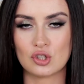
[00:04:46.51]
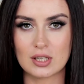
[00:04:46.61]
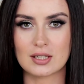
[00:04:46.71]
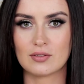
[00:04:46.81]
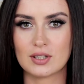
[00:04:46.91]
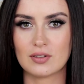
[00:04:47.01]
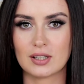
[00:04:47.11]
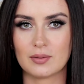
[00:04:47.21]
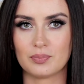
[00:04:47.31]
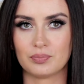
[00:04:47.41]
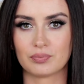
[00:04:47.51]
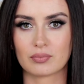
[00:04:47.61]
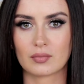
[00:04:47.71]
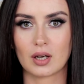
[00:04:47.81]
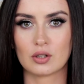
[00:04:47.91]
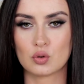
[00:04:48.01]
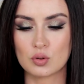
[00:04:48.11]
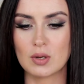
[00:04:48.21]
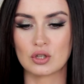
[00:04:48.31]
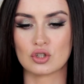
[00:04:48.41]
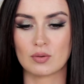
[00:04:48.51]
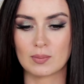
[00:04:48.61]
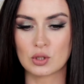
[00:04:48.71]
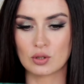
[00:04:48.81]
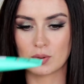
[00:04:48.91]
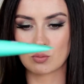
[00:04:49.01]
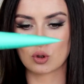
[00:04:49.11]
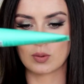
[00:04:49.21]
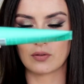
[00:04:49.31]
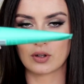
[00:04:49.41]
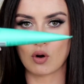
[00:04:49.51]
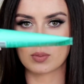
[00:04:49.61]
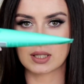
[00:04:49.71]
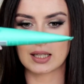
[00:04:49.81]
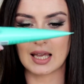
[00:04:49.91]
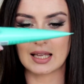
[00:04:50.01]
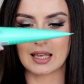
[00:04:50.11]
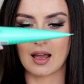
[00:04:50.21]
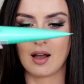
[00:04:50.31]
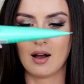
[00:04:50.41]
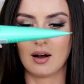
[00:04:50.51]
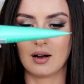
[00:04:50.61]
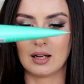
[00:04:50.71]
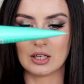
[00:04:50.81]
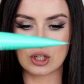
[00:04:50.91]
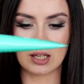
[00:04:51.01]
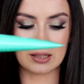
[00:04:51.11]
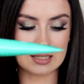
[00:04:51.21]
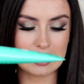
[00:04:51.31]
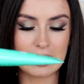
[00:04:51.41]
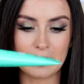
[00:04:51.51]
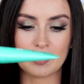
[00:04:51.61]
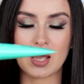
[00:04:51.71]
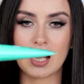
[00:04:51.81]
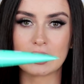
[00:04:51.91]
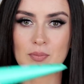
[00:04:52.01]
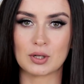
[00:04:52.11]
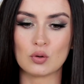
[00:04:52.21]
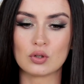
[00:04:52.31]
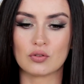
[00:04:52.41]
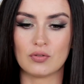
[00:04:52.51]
Сейчас я выдавила чуть меньше, чем обычно, потому что у меня в таком состоянии а, лежал на столе этот продукт.